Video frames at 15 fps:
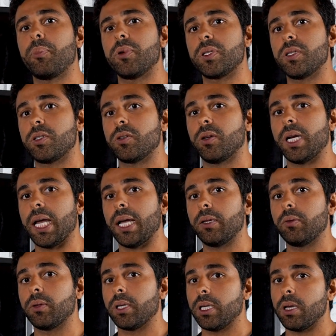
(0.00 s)

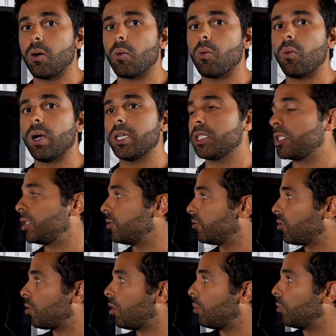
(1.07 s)
posicionado em algum
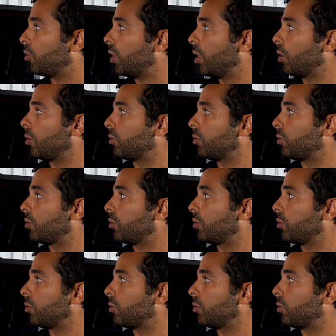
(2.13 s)
ativo como